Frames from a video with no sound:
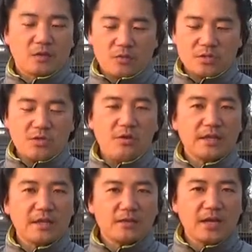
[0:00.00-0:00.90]
こっちの方
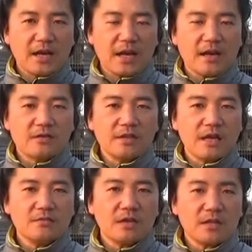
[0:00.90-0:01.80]
が手のひら感覚にな
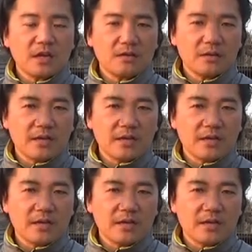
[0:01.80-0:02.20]
るんだったら